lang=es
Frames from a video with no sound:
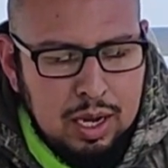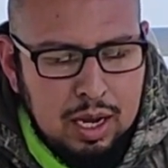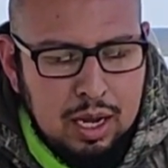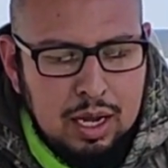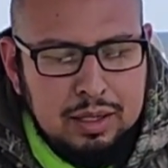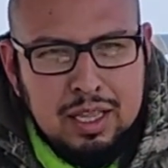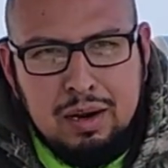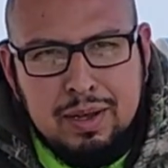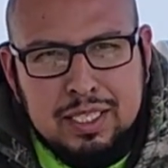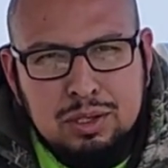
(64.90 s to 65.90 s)
ah,
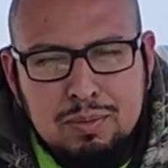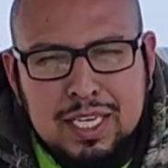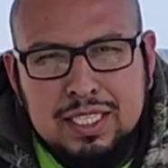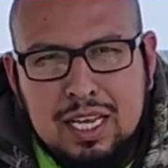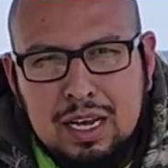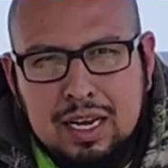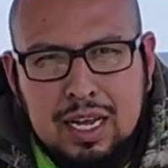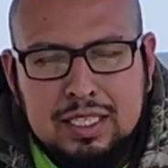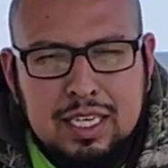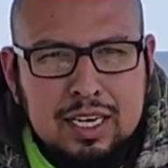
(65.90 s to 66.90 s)
tal vez nomás sea
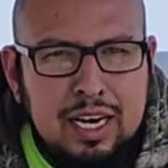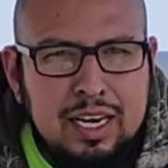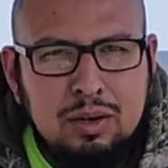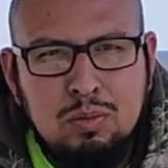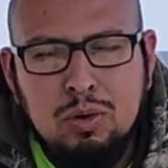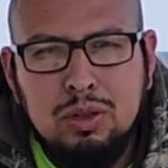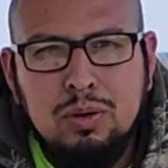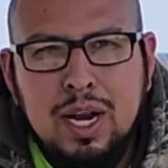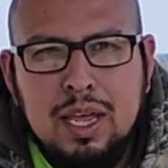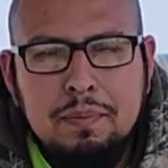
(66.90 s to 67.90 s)
hacer clic un
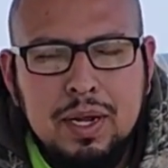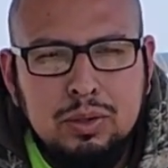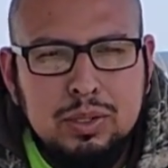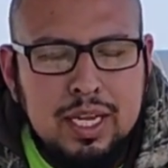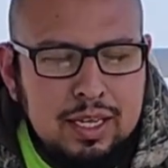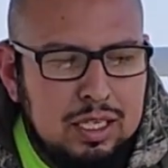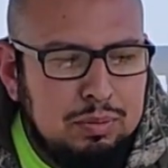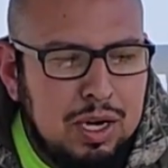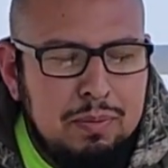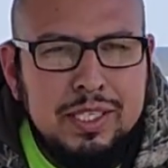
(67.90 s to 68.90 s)
botón ahí para ustedes,
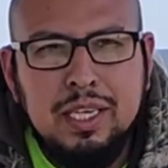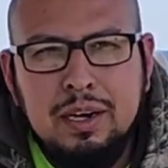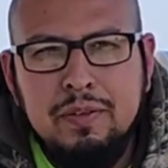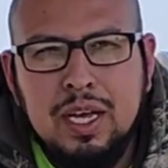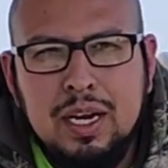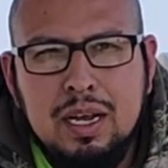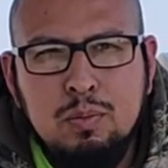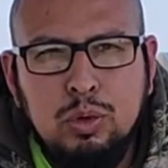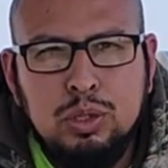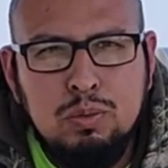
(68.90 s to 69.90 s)
para mí significaría
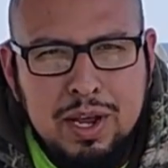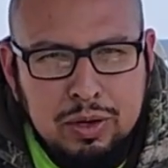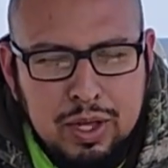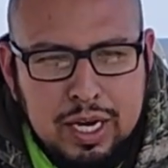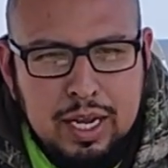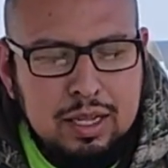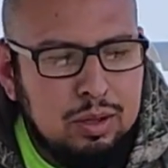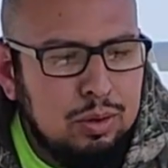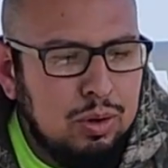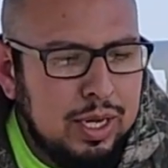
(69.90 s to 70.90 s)
mucho, me ayudaría en
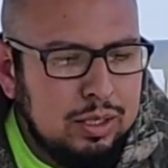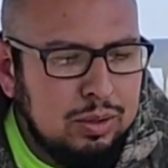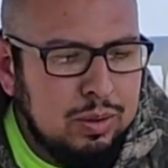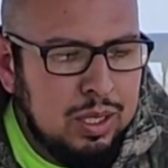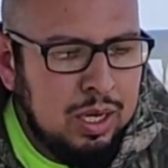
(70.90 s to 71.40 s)
todo esto.